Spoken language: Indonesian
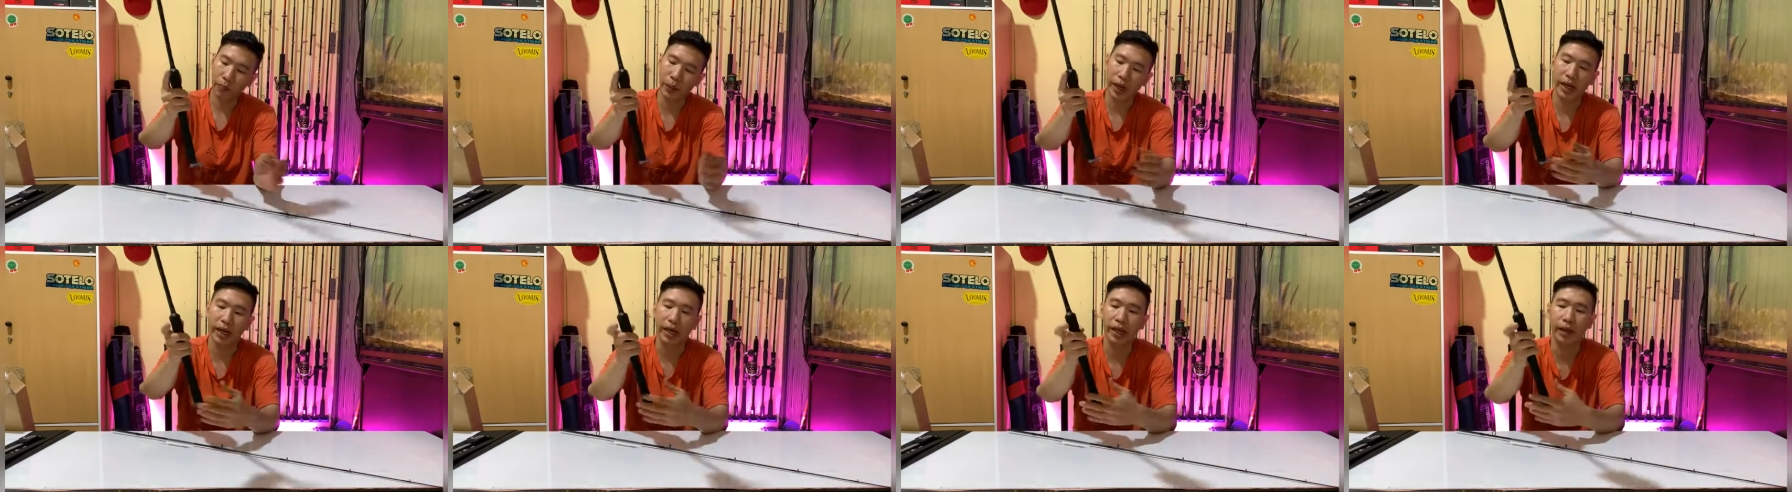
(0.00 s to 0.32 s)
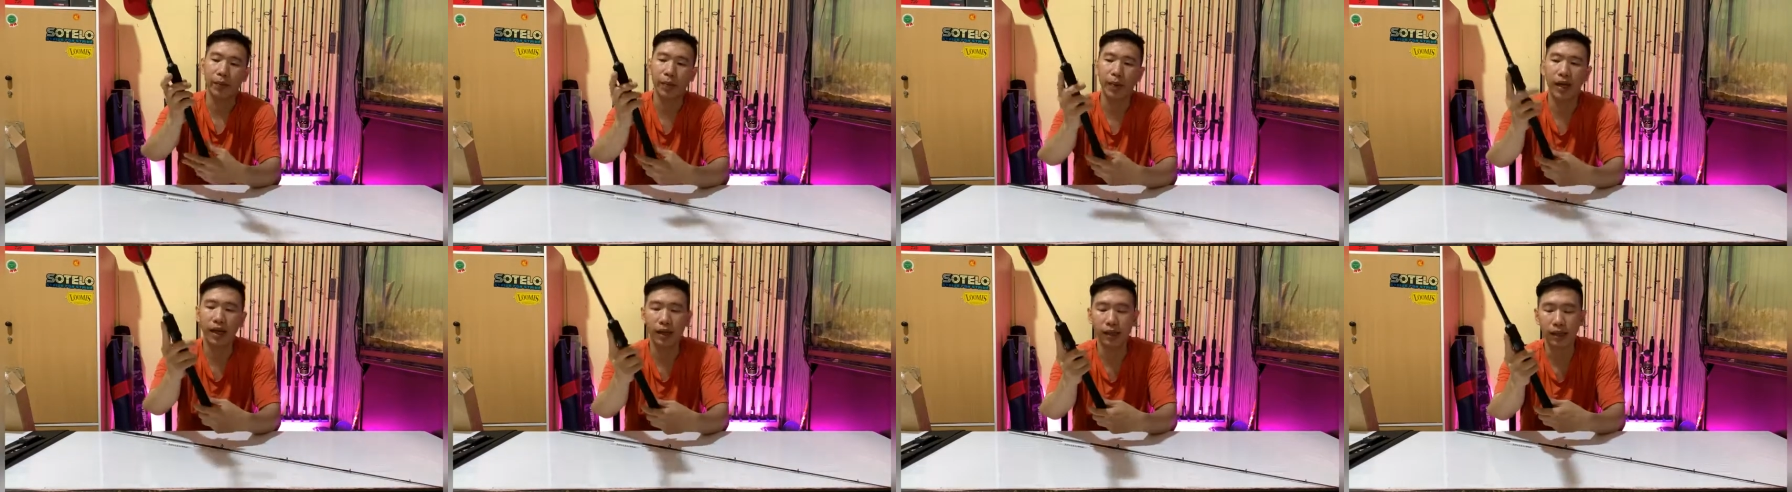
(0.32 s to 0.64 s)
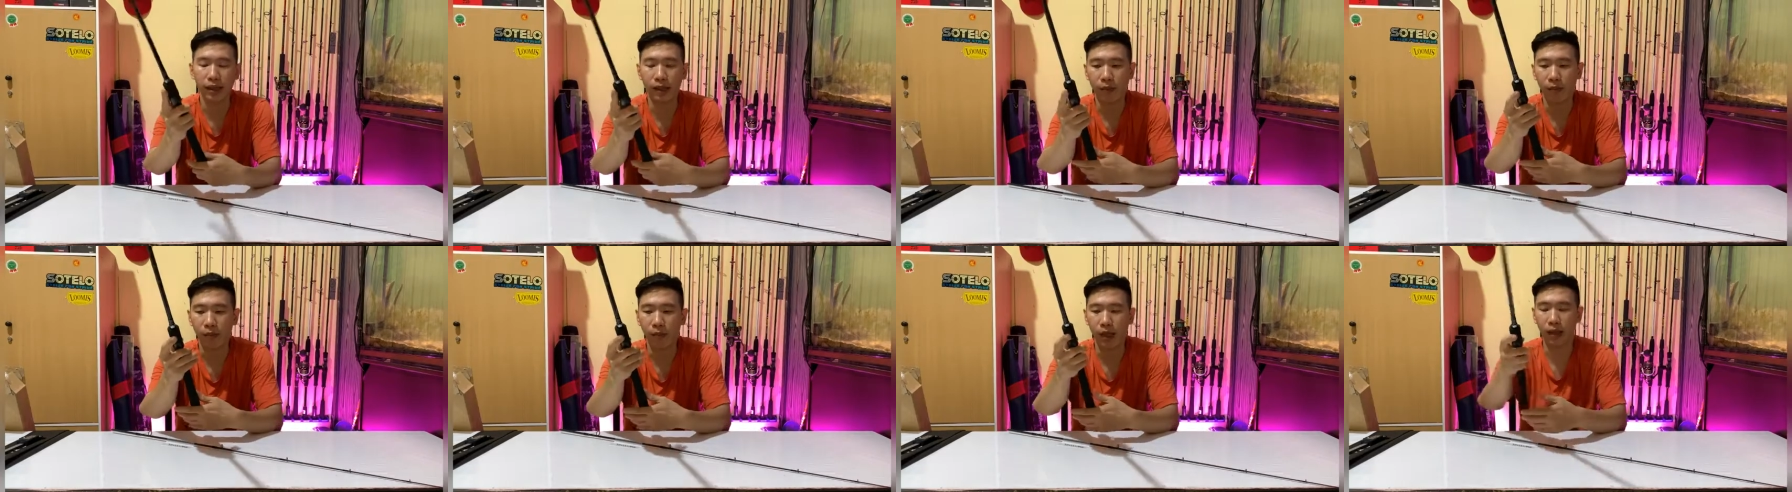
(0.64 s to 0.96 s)
pendek
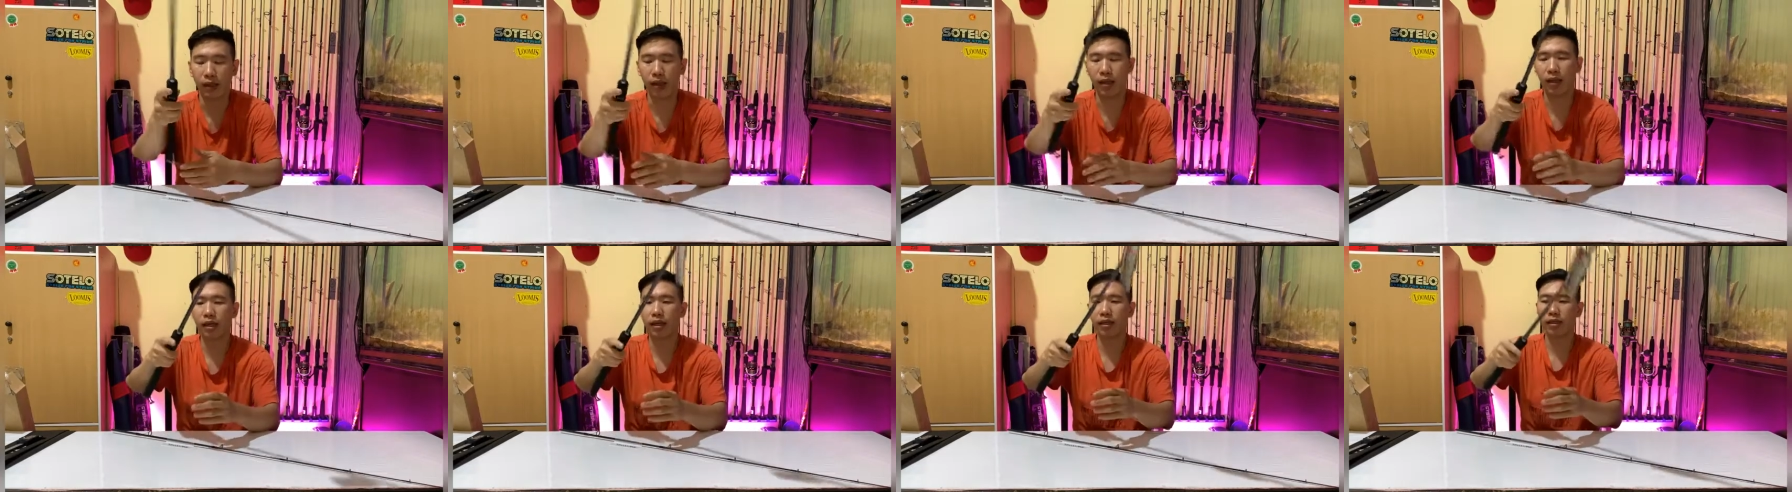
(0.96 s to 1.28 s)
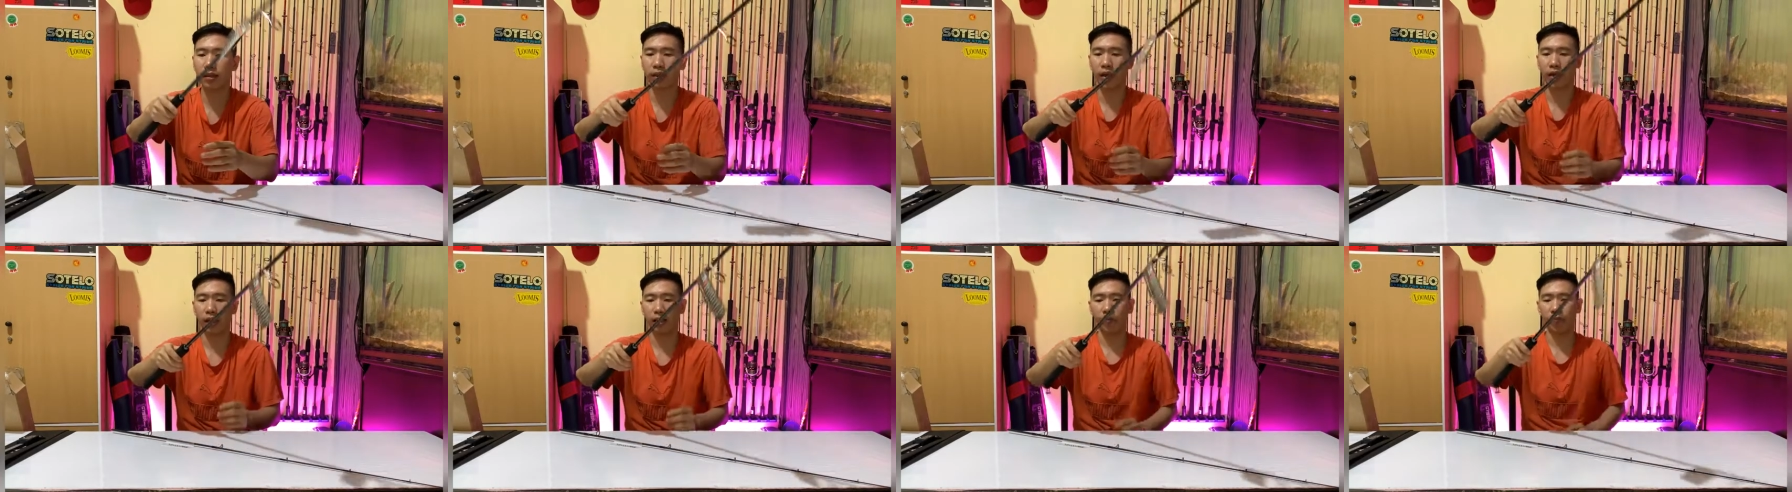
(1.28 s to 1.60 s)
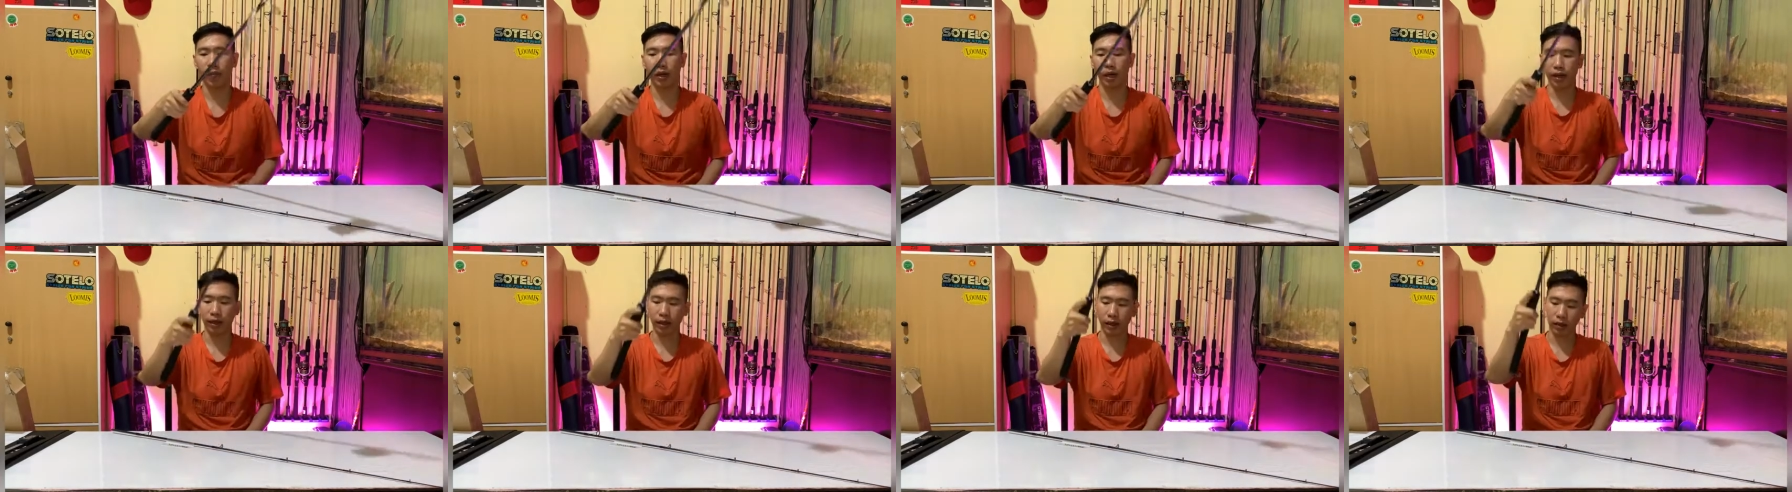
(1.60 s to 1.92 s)
banget ya batnya ini
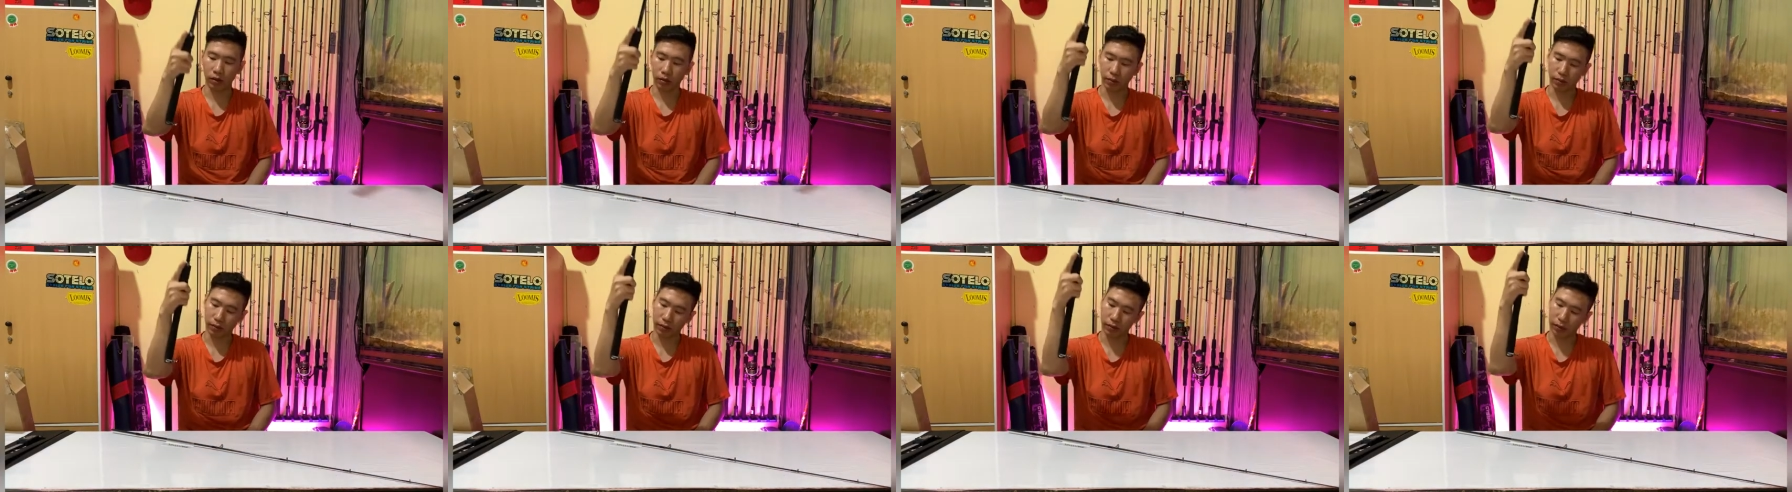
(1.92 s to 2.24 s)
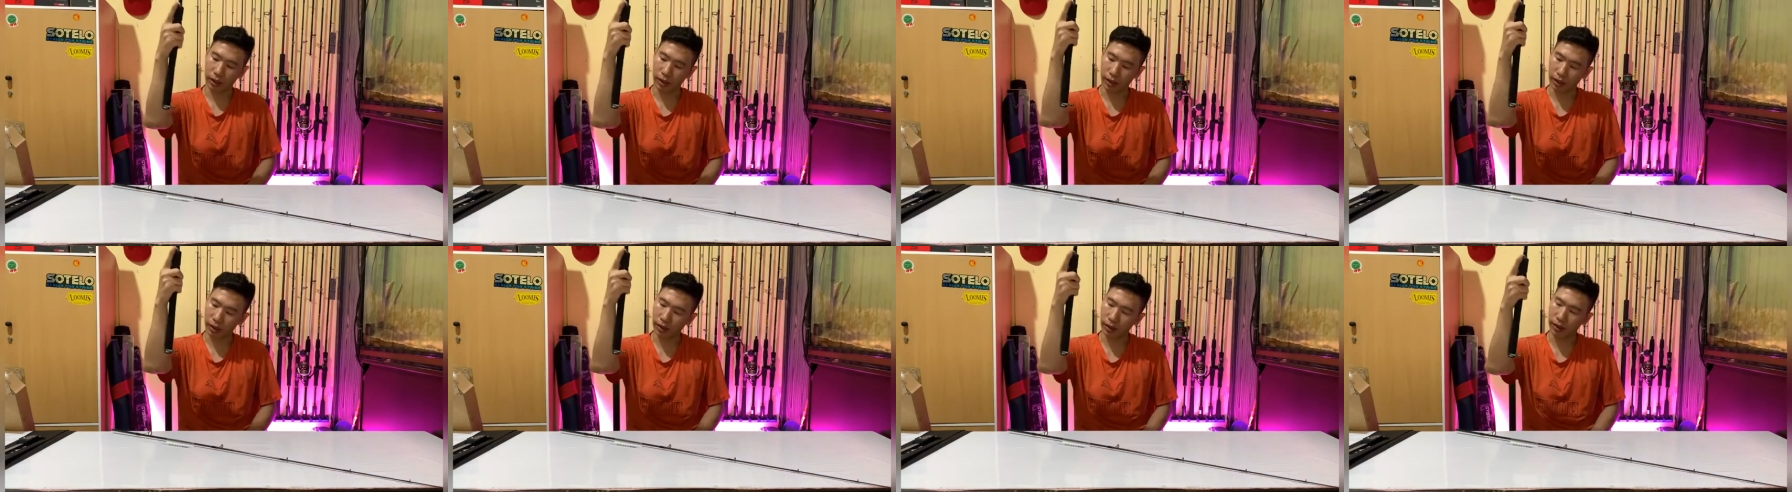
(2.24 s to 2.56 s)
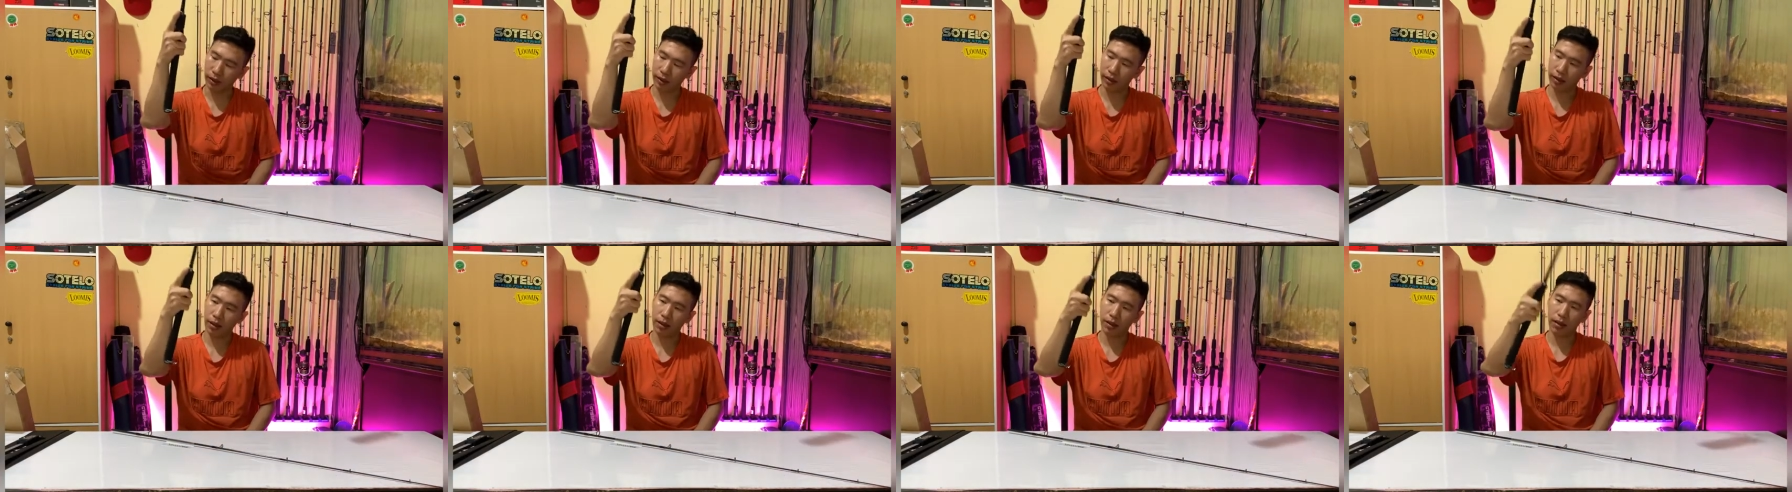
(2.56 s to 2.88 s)
sangat pendek tuh sobat angler